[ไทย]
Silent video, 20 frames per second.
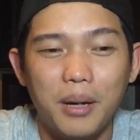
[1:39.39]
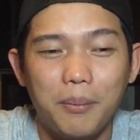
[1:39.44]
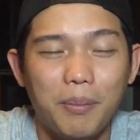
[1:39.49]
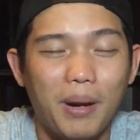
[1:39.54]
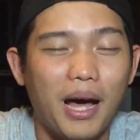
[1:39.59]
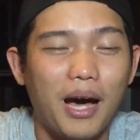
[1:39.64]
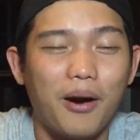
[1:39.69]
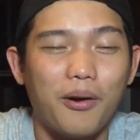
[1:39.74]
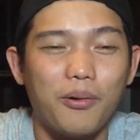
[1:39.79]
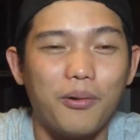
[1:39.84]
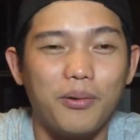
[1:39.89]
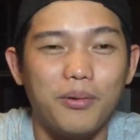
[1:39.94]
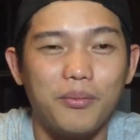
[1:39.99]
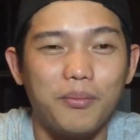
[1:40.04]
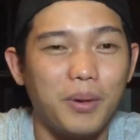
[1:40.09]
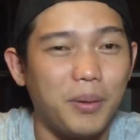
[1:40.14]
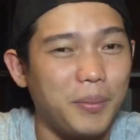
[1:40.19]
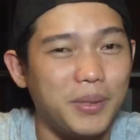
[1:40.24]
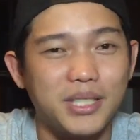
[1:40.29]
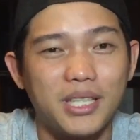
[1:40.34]
เปล่า
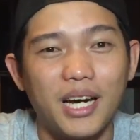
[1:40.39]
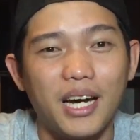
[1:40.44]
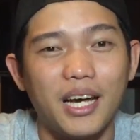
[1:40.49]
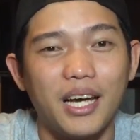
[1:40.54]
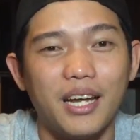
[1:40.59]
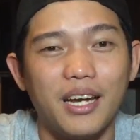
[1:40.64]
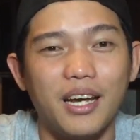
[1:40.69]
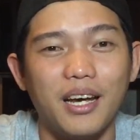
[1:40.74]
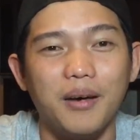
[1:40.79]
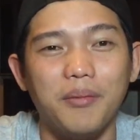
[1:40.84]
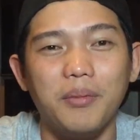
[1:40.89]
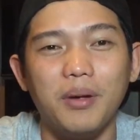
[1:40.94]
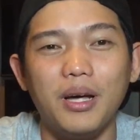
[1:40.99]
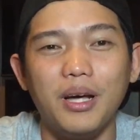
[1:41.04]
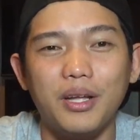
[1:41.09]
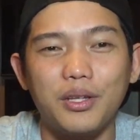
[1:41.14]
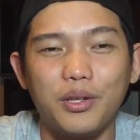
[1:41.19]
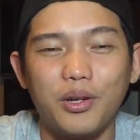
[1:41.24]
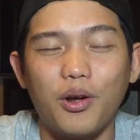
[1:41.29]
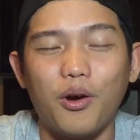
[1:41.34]
มันไม่ใช่นะครับ
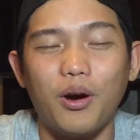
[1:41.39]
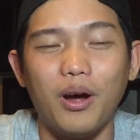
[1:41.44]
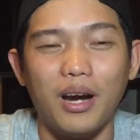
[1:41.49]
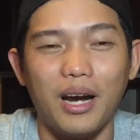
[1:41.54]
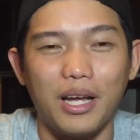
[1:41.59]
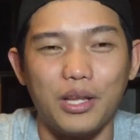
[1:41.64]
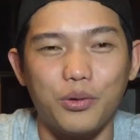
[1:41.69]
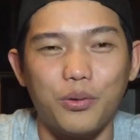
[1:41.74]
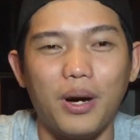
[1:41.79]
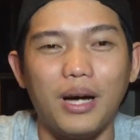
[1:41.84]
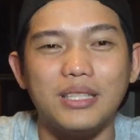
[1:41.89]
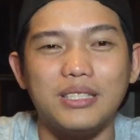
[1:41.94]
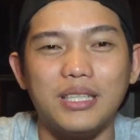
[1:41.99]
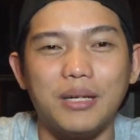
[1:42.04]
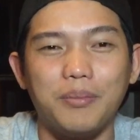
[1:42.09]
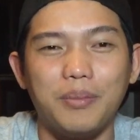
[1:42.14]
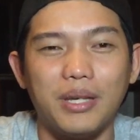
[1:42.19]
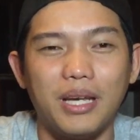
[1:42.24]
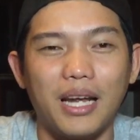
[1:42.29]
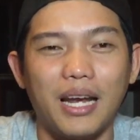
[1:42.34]
ตัวละครหลายตัวอาจจะ
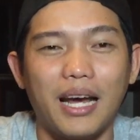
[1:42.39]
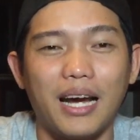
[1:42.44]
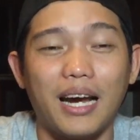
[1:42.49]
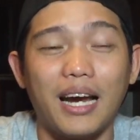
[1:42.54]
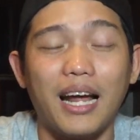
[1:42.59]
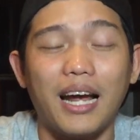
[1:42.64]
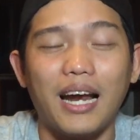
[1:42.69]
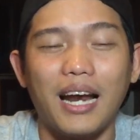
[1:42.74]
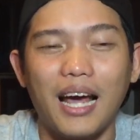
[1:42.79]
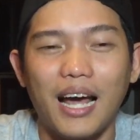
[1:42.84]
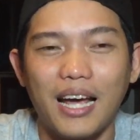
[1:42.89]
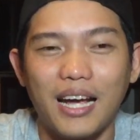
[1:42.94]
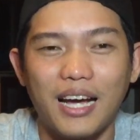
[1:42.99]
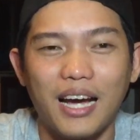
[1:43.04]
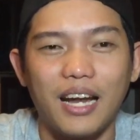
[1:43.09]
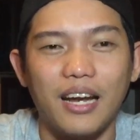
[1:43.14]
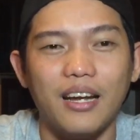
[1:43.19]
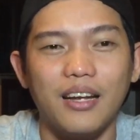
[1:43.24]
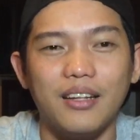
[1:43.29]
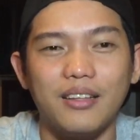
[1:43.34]
มีอะไรคล้าย ๆ
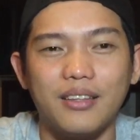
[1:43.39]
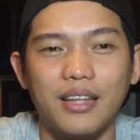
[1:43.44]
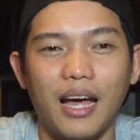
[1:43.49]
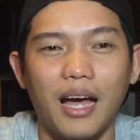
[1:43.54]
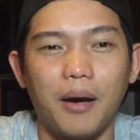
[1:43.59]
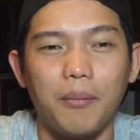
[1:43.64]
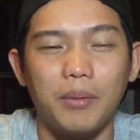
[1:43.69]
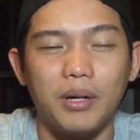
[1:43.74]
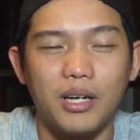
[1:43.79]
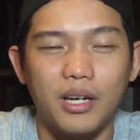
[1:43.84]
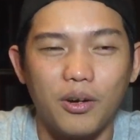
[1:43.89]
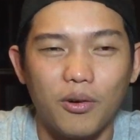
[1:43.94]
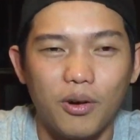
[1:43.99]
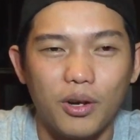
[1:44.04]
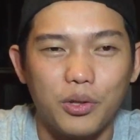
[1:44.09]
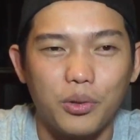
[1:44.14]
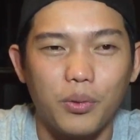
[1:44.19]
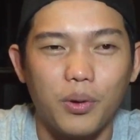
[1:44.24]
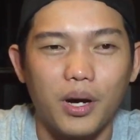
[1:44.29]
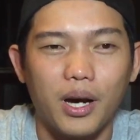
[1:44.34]
กันแต่มันคือคน
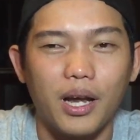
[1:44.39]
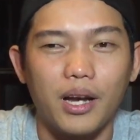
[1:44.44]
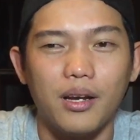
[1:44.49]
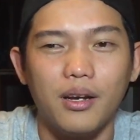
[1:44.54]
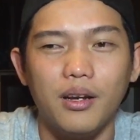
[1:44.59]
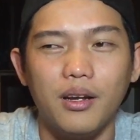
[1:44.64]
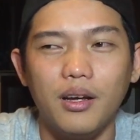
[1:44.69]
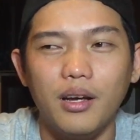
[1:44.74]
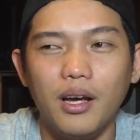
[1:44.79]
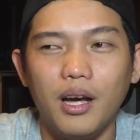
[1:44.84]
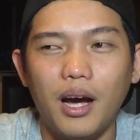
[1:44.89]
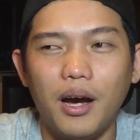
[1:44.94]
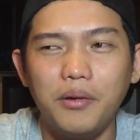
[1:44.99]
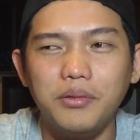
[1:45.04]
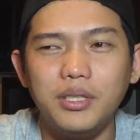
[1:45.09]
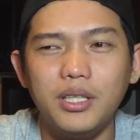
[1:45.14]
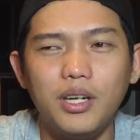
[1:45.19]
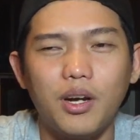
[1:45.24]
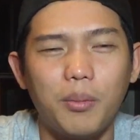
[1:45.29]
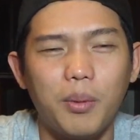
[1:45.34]
ละตัวกัน เอา
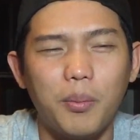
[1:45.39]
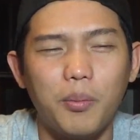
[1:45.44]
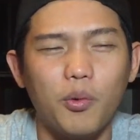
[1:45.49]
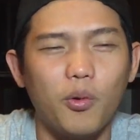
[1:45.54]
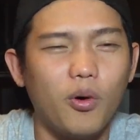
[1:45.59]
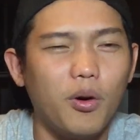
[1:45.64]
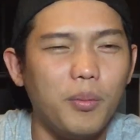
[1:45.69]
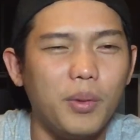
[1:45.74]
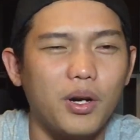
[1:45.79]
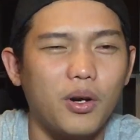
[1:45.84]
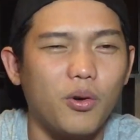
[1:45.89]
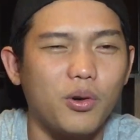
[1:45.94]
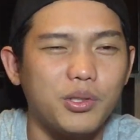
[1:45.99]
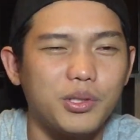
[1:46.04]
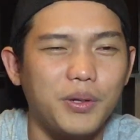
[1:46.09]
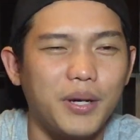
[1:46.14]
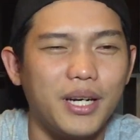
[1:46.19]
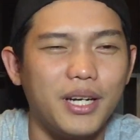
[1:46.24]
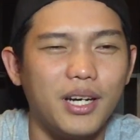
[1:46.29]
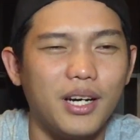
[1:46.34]
จริงดอมามูก็เหมือน
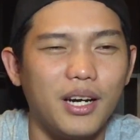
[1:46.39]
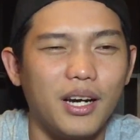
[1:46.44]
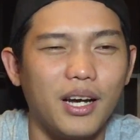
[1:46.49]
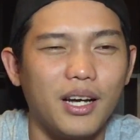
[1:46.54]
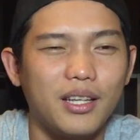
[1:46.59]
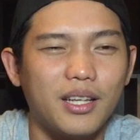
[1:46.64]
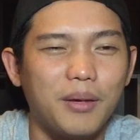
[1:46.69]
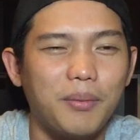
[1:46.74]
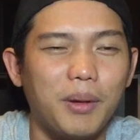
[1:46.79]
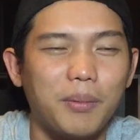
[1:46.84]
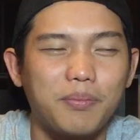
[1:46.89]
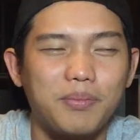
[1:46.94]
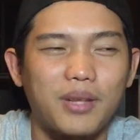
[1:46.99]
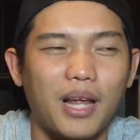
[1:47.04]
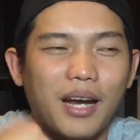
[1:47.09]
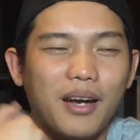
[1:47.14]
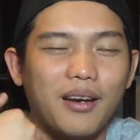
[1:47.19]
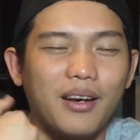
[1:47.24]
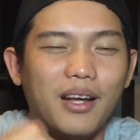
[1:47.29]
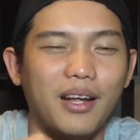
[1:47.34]
Ghost Rider นะถ้าแบบ
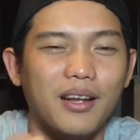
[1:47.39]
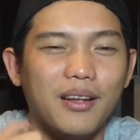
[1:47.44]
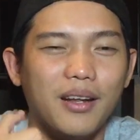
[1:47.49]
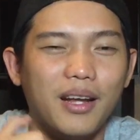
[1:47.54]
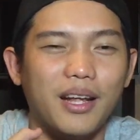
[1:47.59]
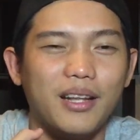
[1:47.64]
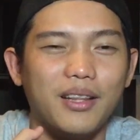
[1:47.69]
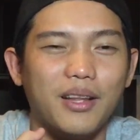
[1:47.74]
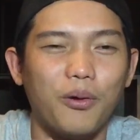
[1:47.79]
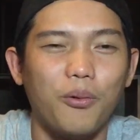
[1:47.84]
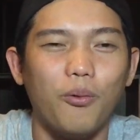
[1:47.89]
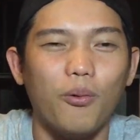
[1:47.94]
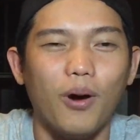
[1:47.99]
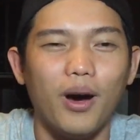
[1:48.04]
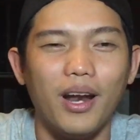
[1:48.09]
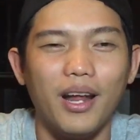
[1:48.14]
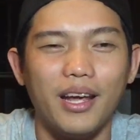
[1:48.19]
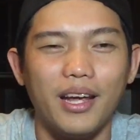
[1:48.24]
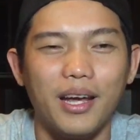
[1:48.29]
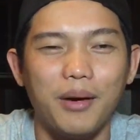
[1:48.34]
ตัดเห็นเห็นแต่หัว
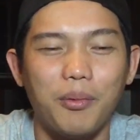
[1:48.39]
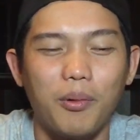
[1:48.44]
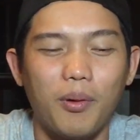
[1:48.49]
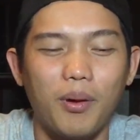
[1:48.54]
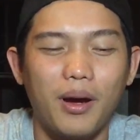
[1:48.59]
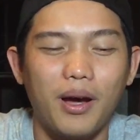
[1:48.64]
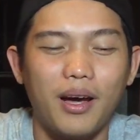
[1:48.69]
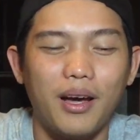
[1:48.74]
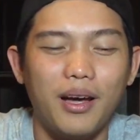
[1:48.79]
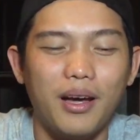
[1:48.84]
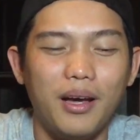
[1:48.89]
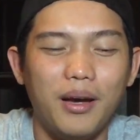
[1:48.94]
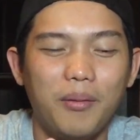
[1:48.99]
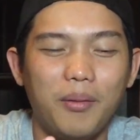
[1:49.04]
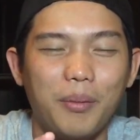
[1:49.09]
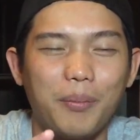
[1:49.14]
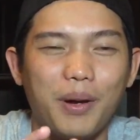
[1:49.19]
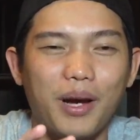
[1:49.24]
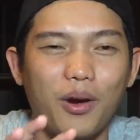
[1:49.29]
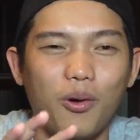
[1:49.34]
อะไรเงี้ย เพราะว่า
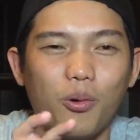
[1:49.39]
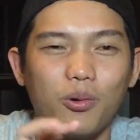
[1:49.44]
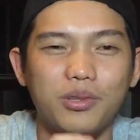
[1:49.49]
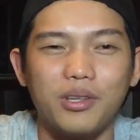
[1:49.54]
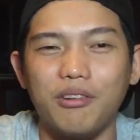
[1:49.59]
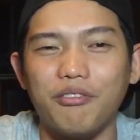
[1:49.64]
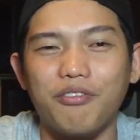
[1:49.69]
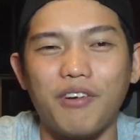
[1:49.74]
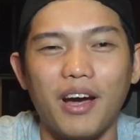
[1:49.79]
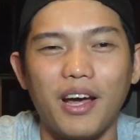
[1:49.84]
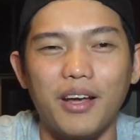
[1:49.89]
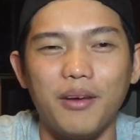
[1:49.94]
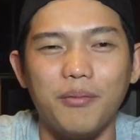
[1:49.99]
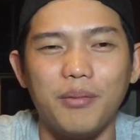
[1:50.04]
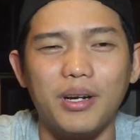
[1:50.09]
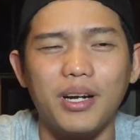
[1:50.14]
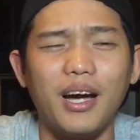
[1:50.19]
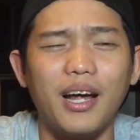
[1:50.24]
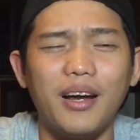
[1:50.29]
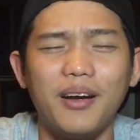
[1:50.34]
มันเป็นกระโหลกติดไฟเห
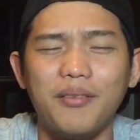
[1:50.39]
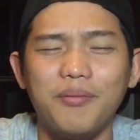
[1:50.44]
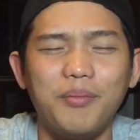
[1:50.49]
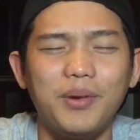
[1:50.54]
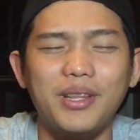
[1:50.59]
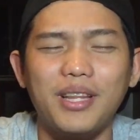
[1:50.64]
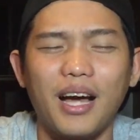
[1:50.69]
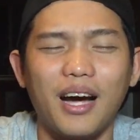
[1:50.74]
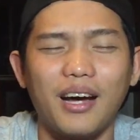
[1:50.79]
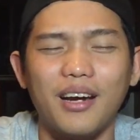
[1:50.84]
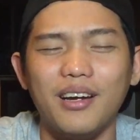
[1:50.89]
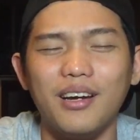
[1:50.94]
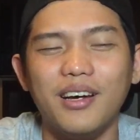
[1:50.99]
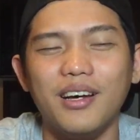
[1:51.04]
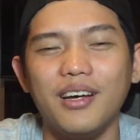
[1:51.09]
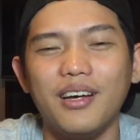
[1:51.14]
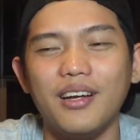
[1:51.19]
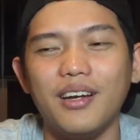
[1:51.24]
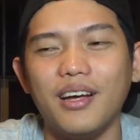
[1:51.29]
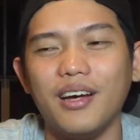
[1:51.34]
มือนกันไม่ต่างกันเลย
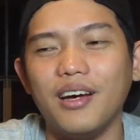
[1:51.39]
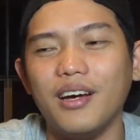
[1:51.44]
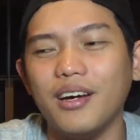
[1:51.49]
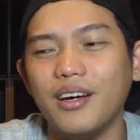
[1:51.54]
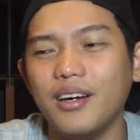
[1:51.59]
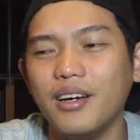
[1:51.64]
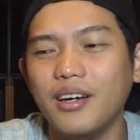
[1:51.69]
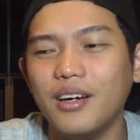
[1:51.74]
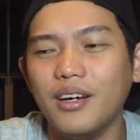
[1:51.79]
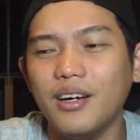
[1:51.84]
นะฮะ